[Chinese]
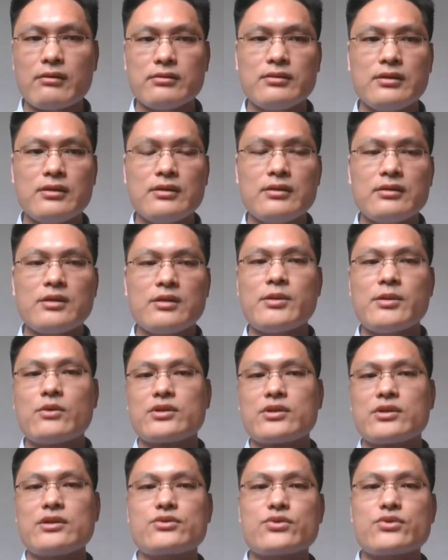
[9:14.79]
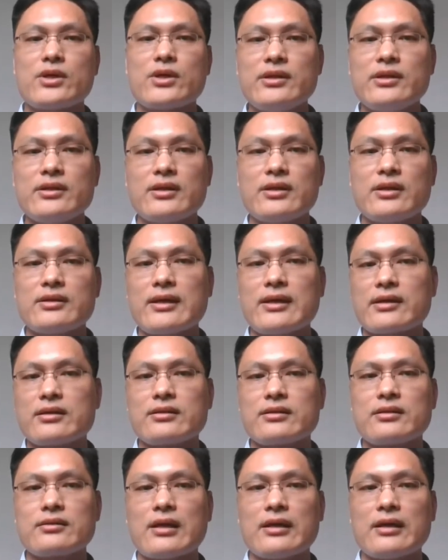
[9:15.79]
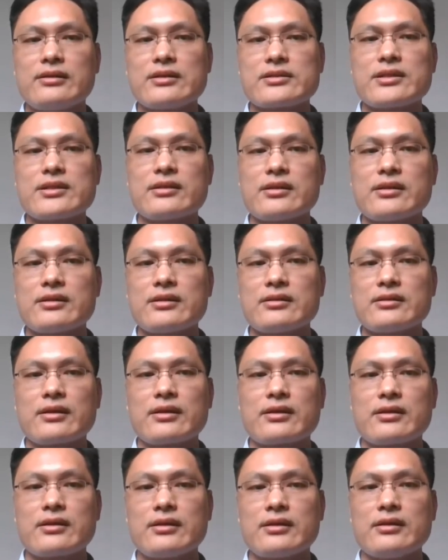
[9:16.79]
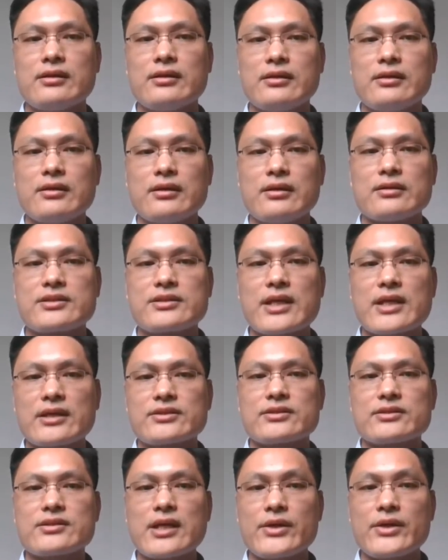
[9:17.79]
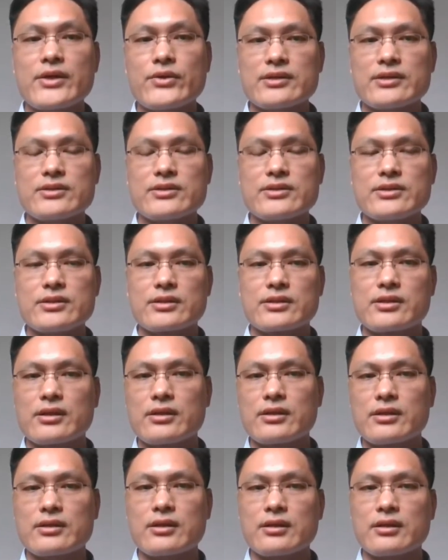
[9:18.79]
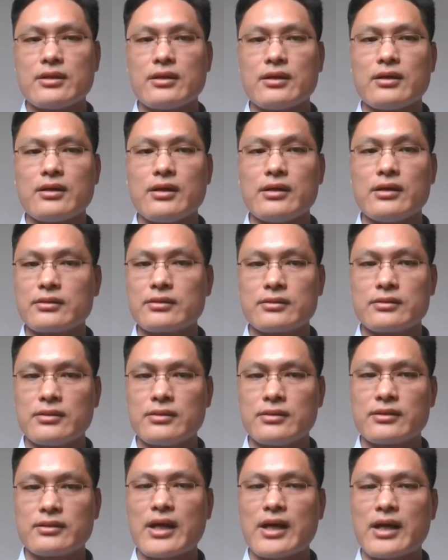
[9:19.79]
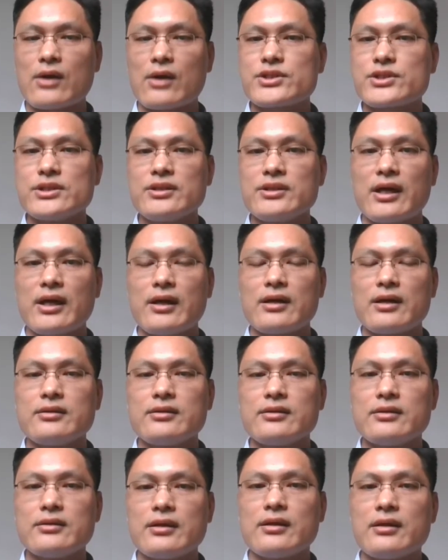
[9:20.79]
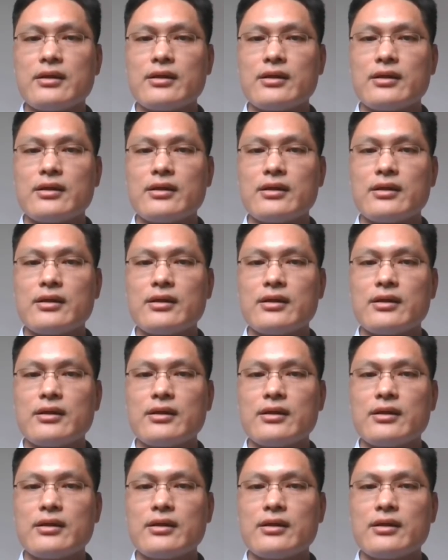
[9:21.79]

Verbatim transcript: 只有这样呢，即便有一天我们被淘汰了，更高级的系统至少也会承认我们人的自由意志。